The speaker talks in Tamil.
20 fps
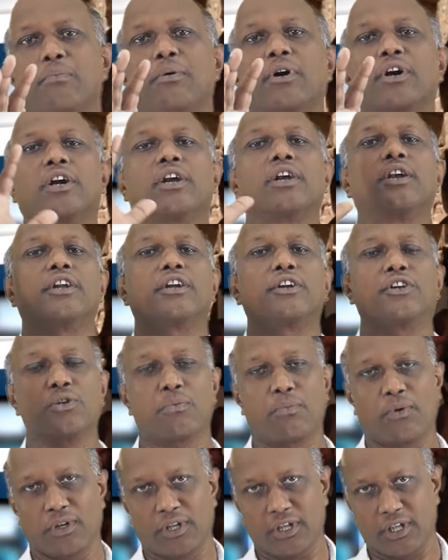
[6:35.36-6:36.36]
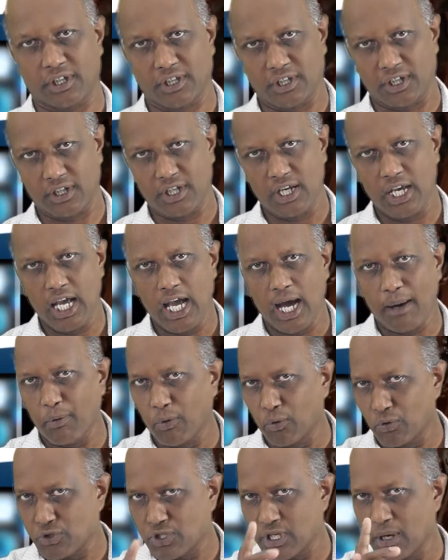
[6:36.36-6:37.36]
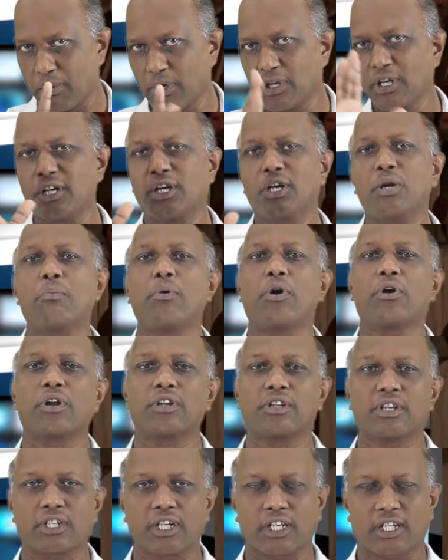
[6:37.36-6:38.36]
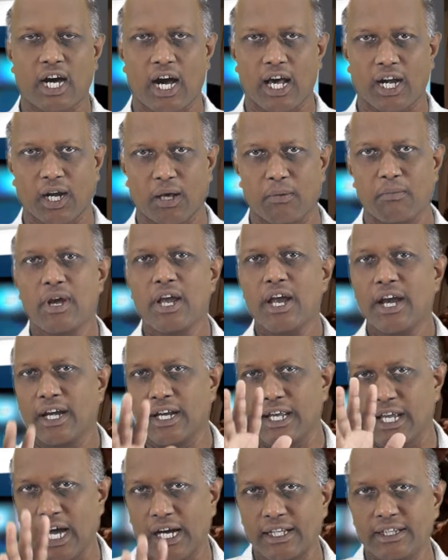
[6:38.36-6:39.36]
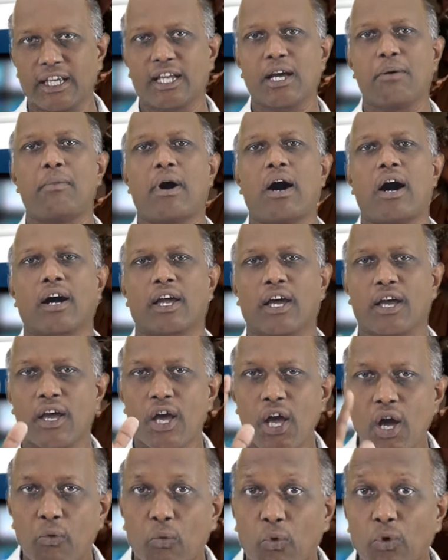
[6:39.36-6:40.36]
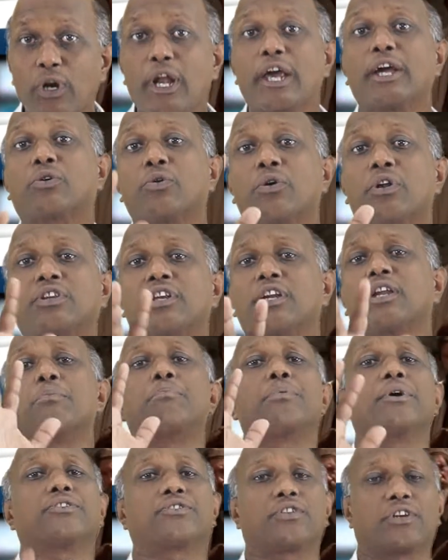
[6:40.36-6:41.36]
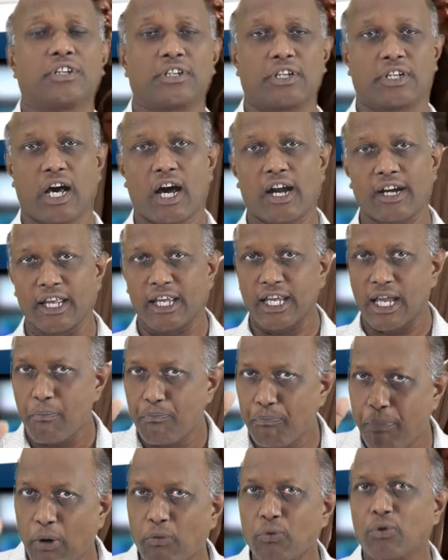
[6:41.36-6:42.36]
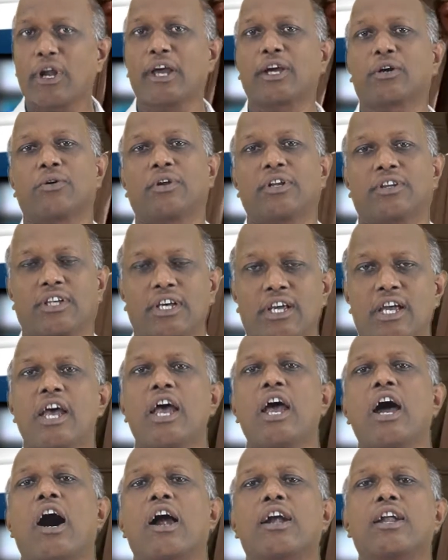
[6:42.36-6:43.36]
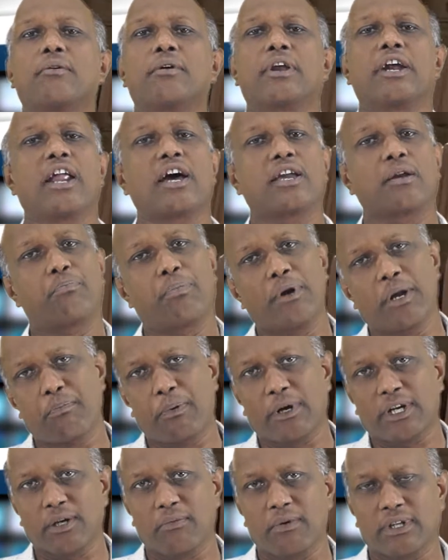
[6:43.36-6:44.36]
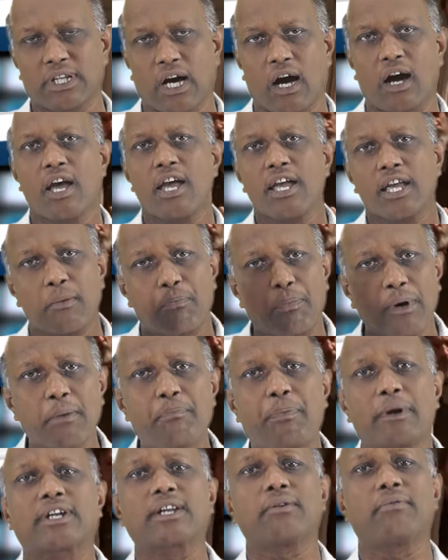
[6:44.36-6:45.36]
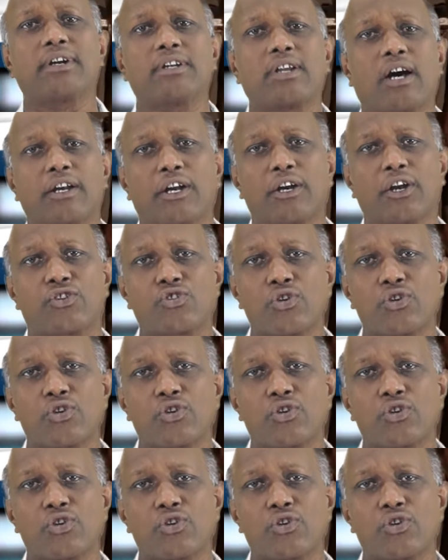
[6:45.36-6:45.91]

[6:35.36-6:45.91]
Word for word: ஜபங்கள் நின்று போயிருக்கு அப்போ உன் ஜபம் நின்று போனதுக்கு காரணம் நீ அதிகமாக உன்னை குறித்து நீ பேசுனது தான் நீ நீ எப்போ உன்னை குறித்து ஆண்டவரே நான் இப்படிப்பட்டவன் தான் இப்படிப்பட்டவள் தான் என்று